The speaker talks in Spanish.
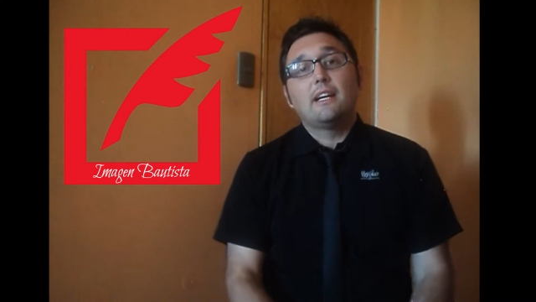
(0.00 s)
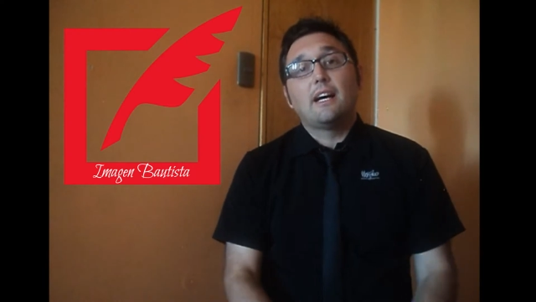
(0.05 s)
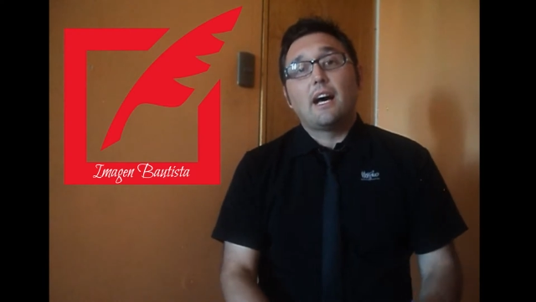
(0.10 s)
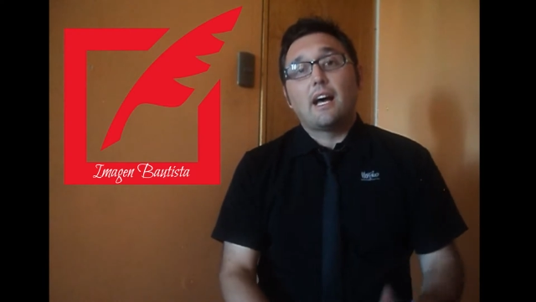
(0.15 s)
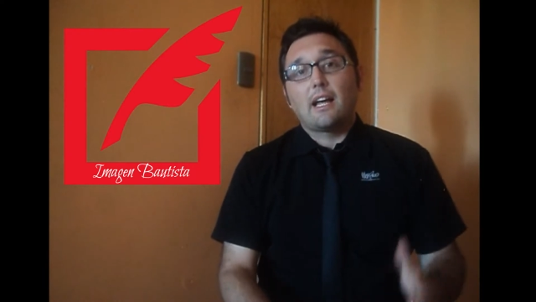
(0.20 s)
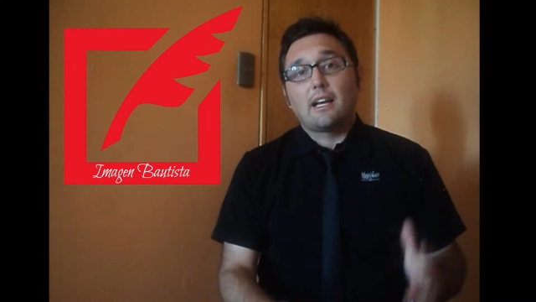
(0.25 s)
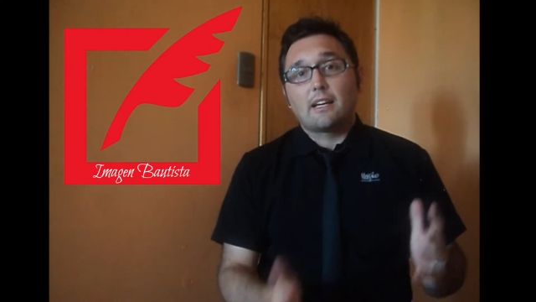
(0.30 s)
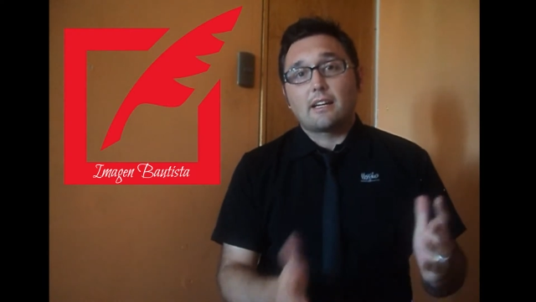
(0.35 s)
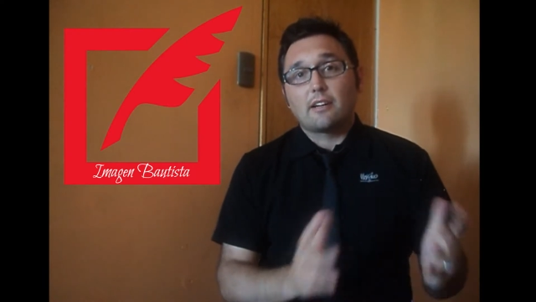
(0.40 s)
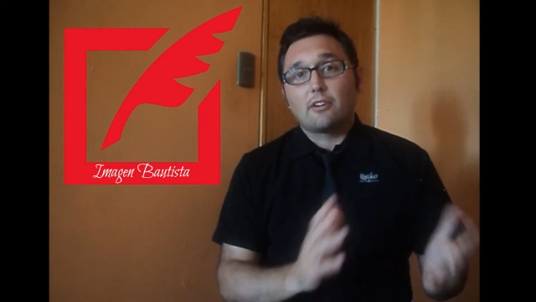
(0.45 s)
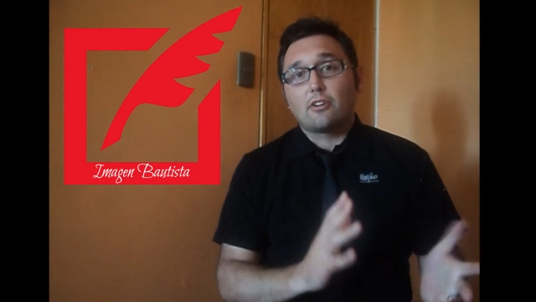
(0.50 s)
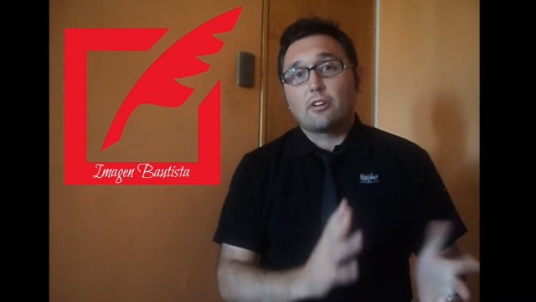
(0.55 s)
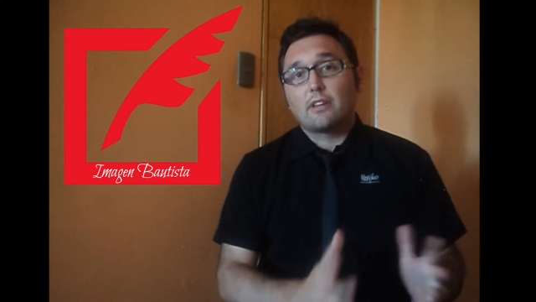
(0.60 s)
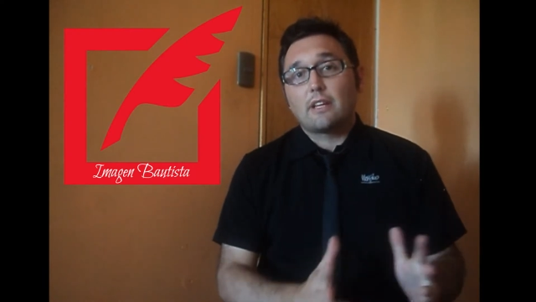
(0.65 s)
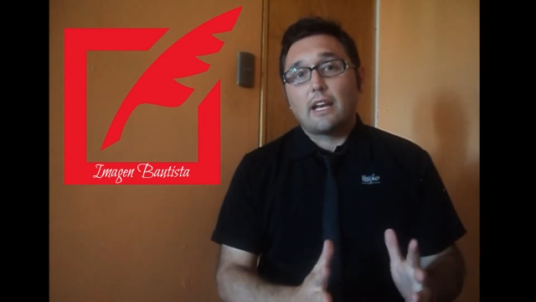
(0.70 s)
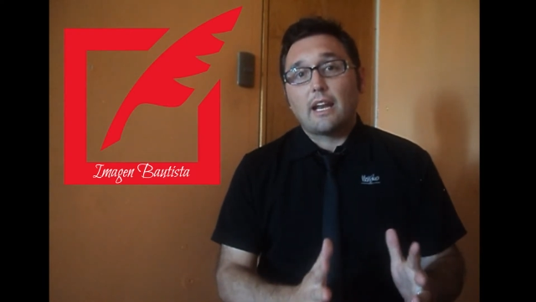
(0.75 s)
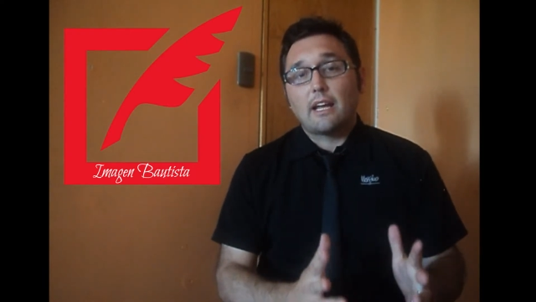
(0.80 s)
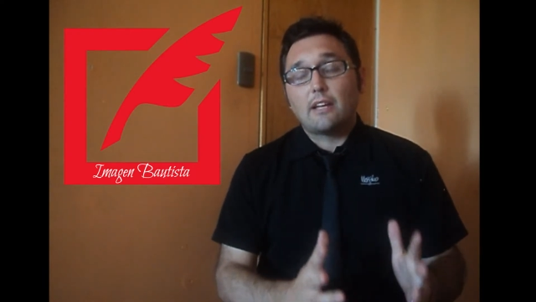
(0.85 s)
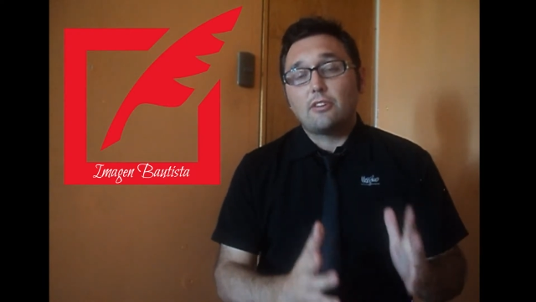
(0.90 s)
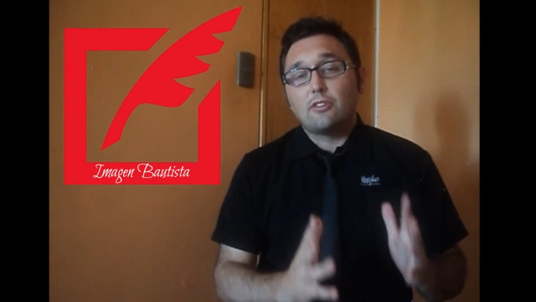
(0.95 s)
alrededor
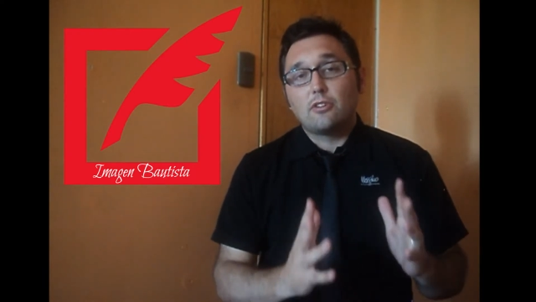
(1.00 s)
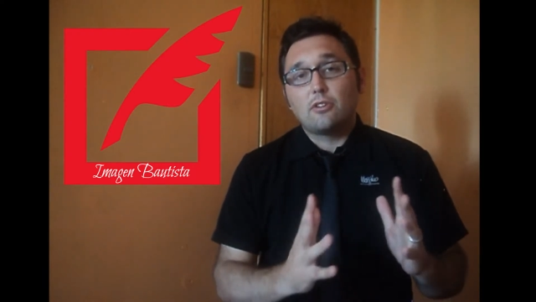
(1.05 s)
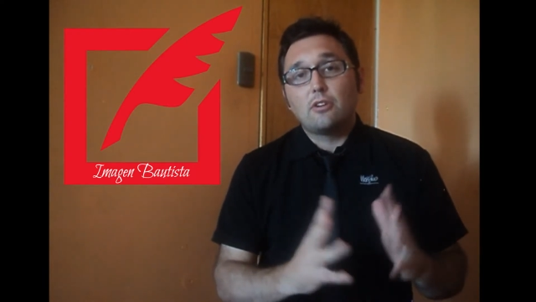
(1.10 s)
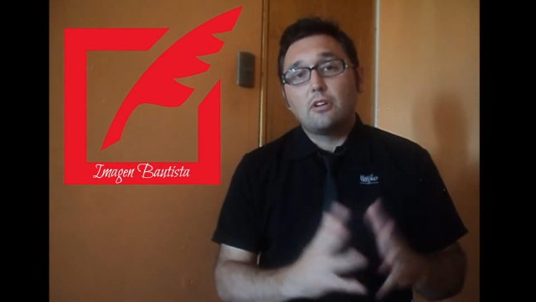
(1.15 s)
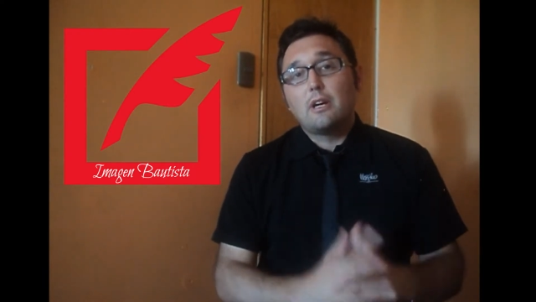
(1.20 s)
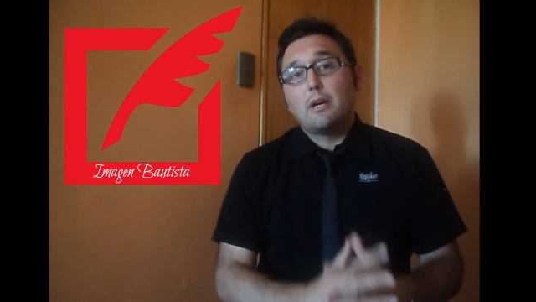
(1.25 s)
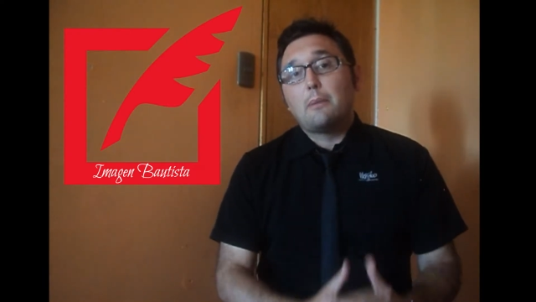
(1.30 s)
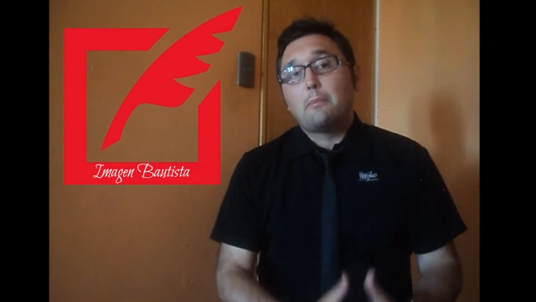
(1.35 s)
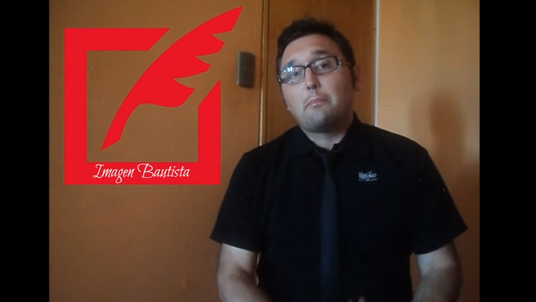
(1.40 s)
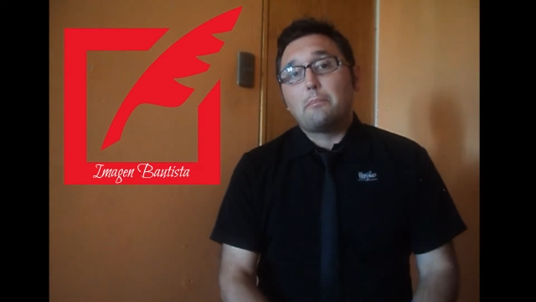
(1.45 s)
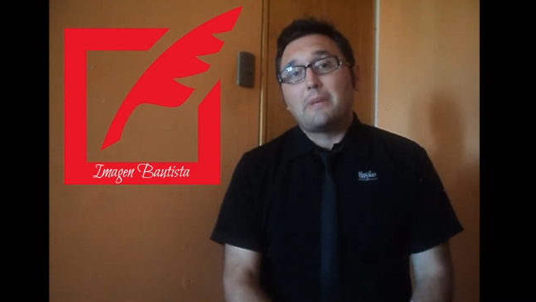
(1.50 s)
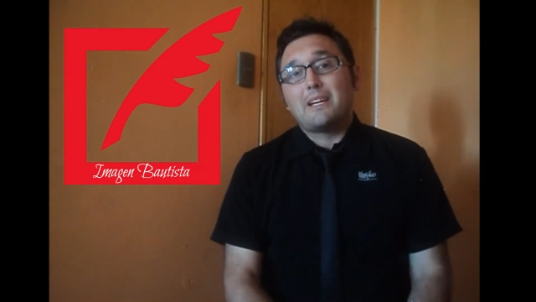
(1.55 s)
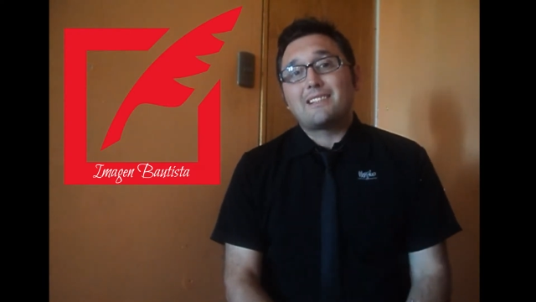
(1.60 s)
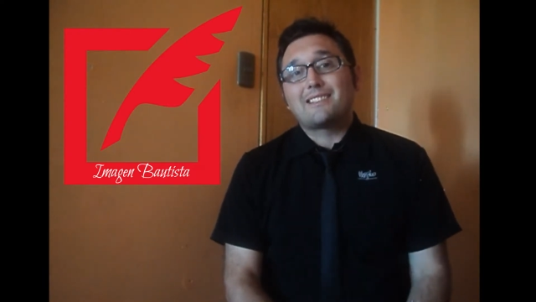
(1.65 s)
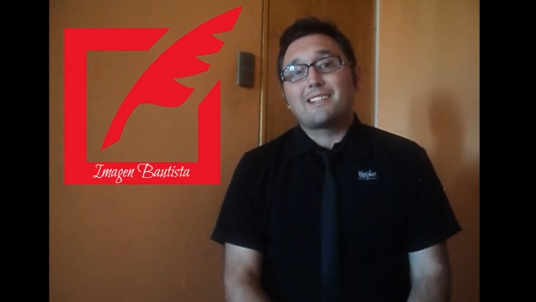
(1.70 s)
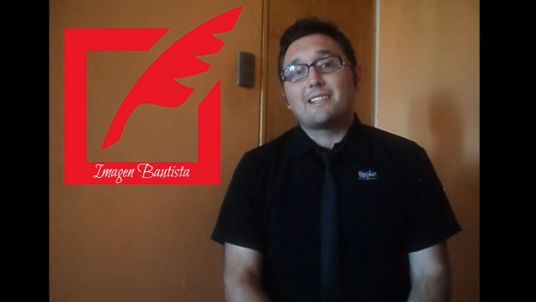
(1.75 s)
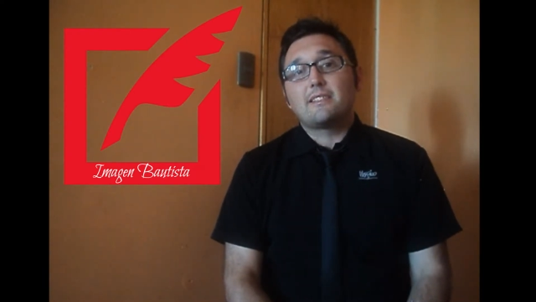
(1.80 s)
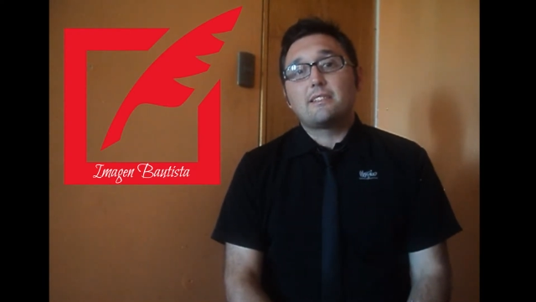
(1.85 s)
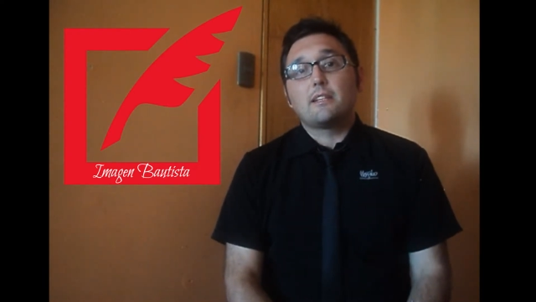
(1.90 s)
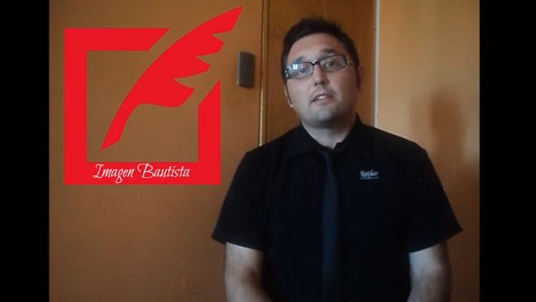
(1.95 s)
del año
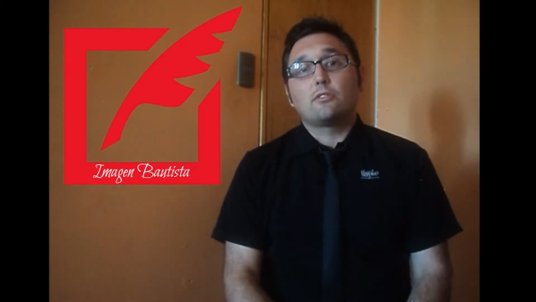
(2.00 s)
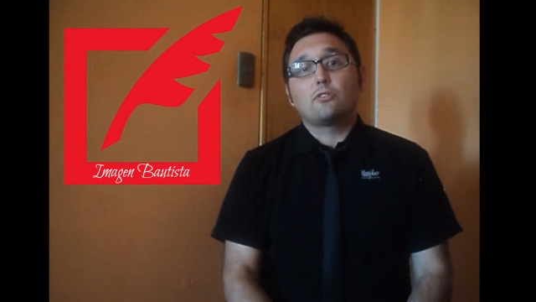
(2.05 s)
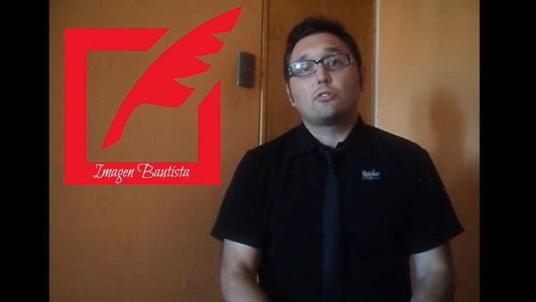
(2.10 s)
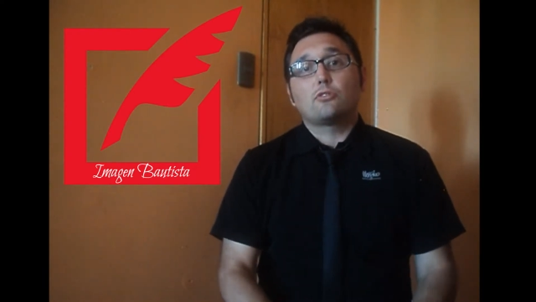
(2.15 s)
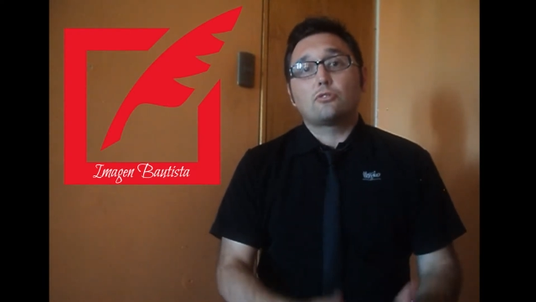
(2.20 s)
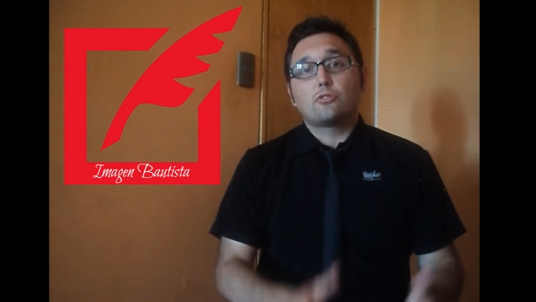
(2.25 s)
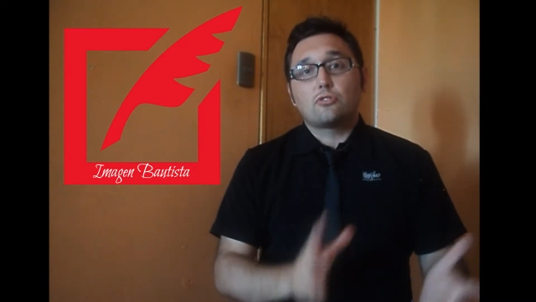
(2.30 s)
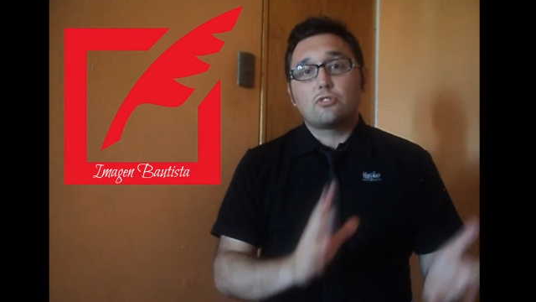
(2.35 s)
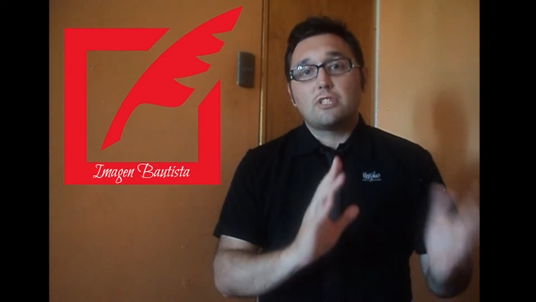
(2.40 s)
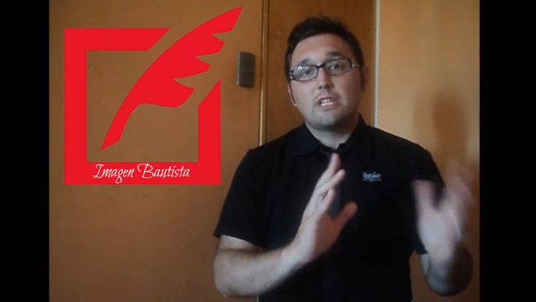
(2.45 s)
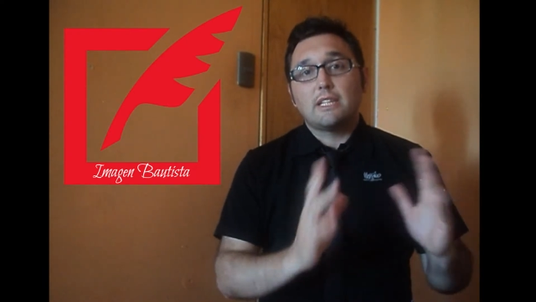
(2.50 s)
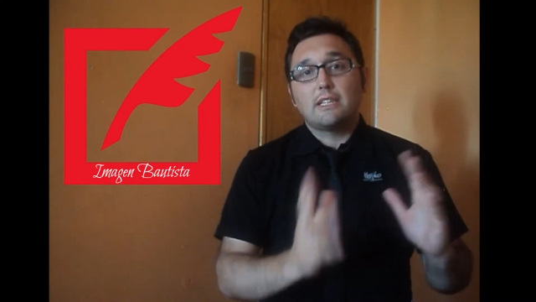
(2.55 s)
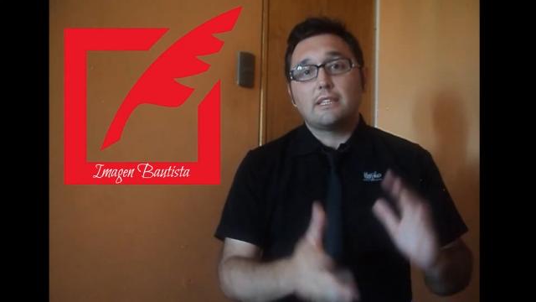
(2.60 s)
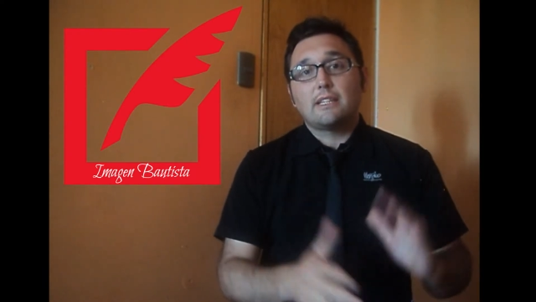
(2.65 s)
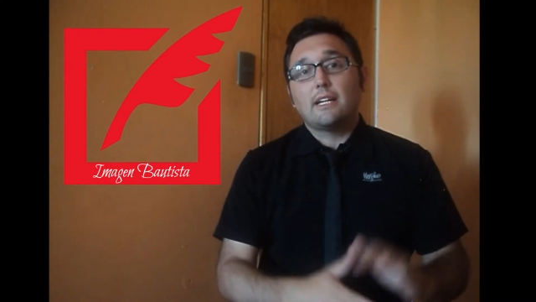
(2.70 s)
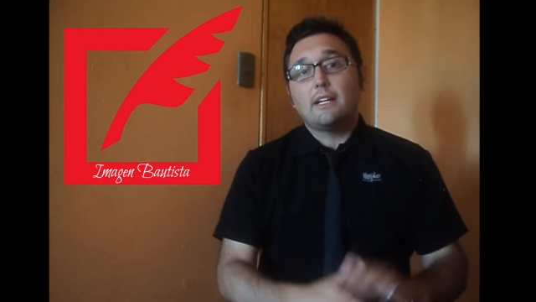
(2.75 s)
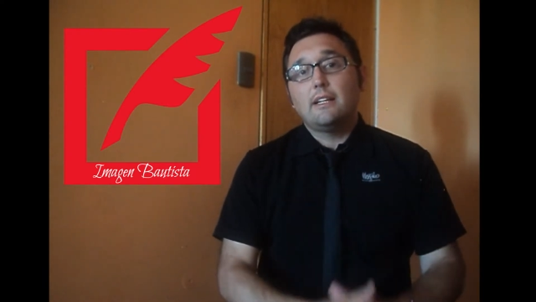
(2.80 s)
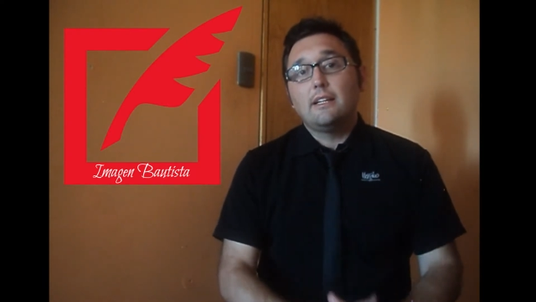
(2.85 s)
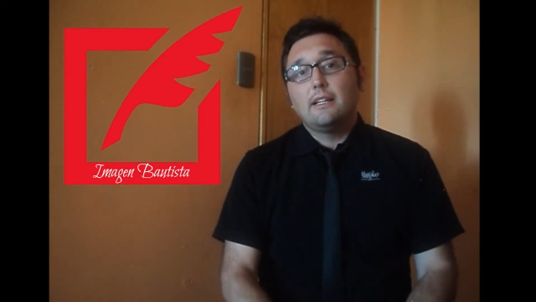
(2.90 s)
1680